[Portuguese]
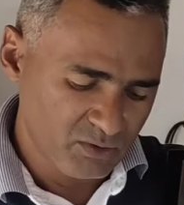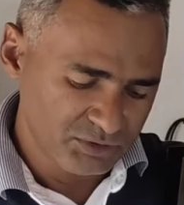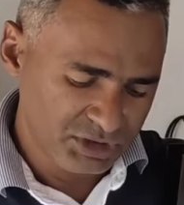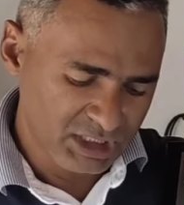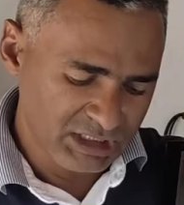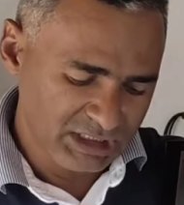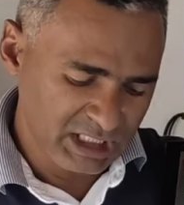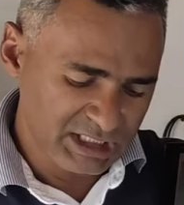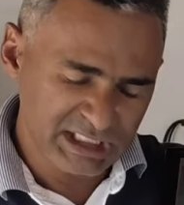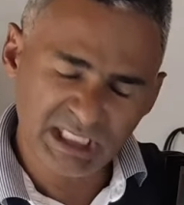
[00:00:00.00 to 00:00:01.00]
Com
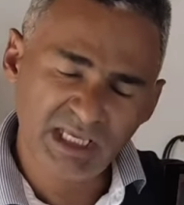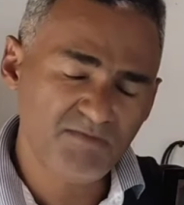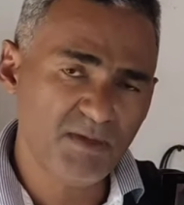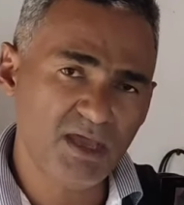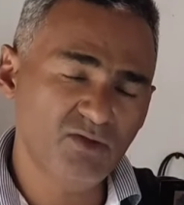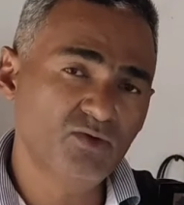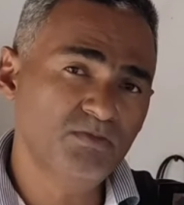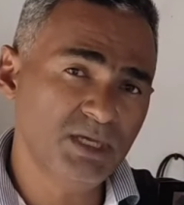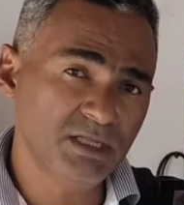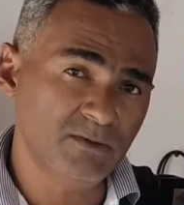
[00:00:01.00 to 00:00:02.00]
35,5 no
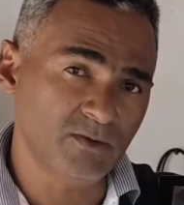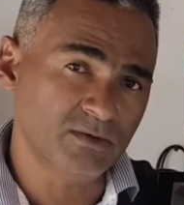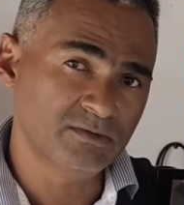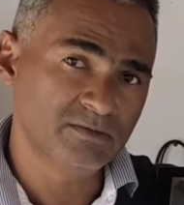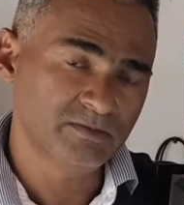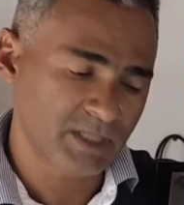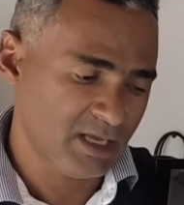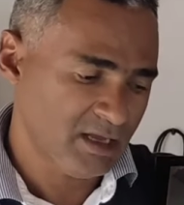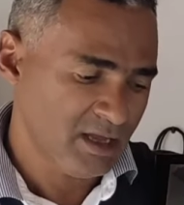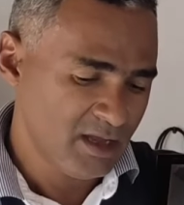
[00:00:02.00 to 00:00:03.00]
mínimo,
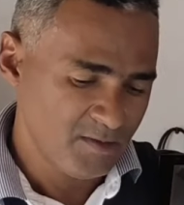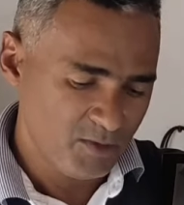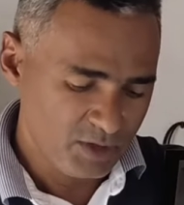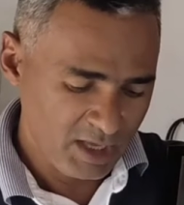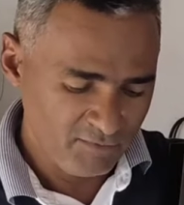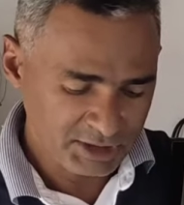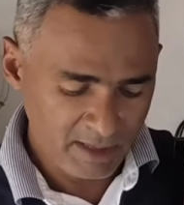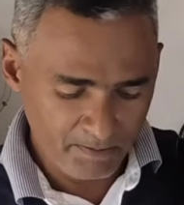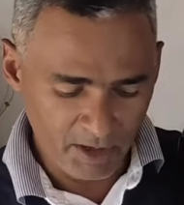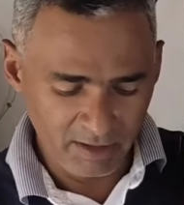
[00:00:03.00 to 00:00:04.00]
né? Porque
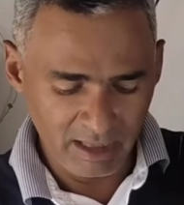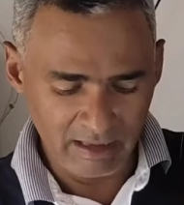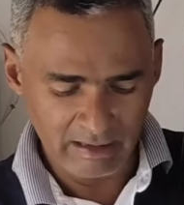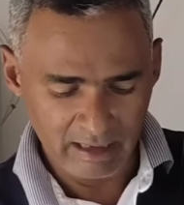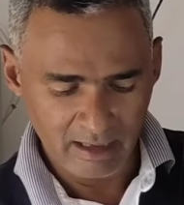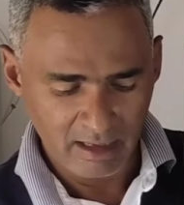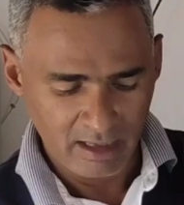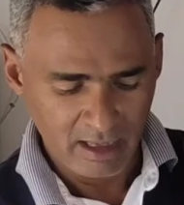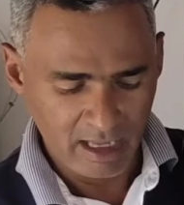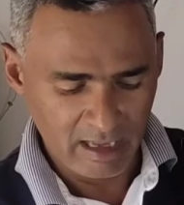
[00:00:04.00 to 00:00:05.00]
você pode
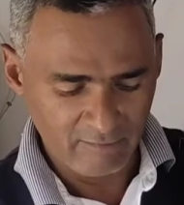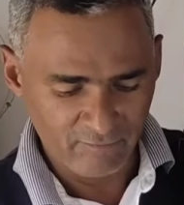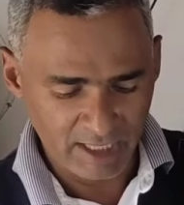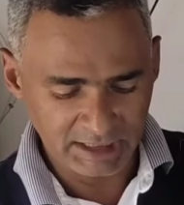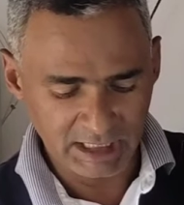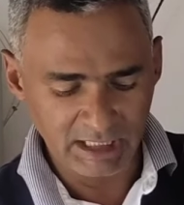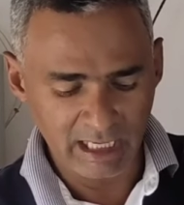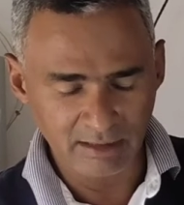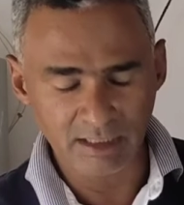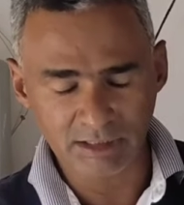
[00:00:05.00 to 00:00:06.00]
é, fazer
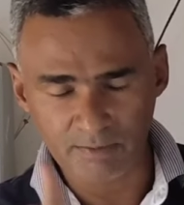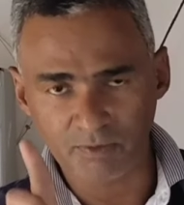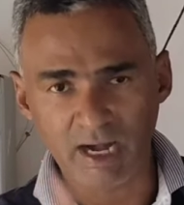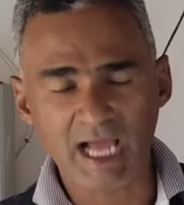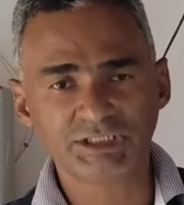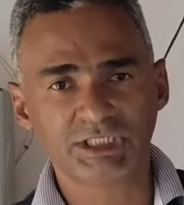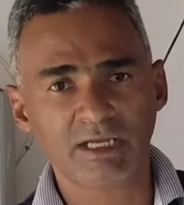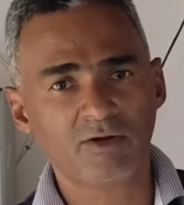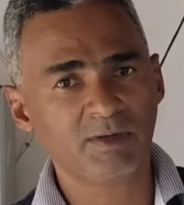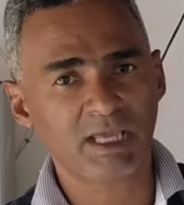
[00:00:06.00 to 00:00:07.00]
de, de tipo laje,
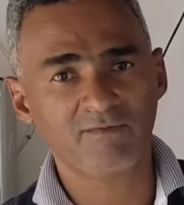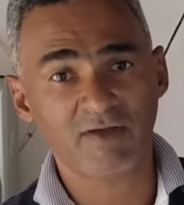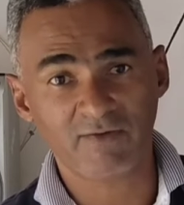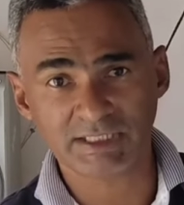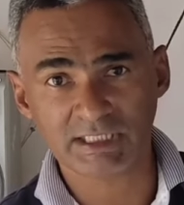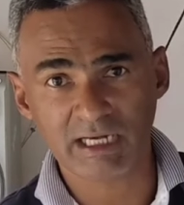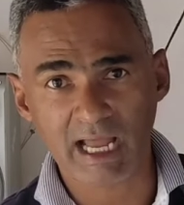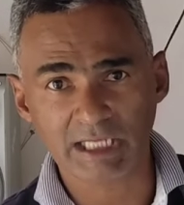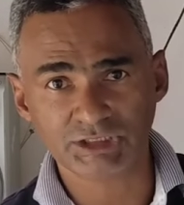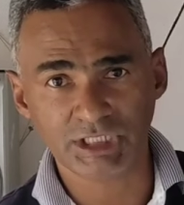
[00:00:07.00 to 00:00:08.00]
né? Como quem vai fazer de
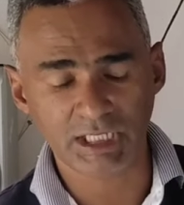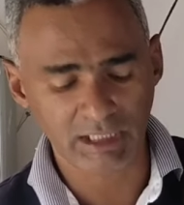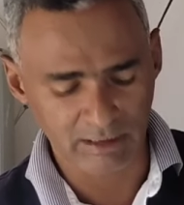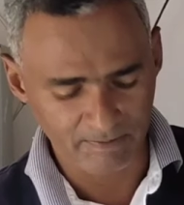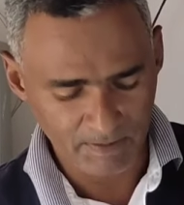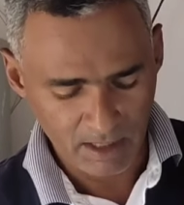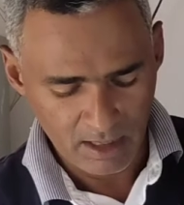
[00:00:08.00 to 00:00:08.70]
laje ele,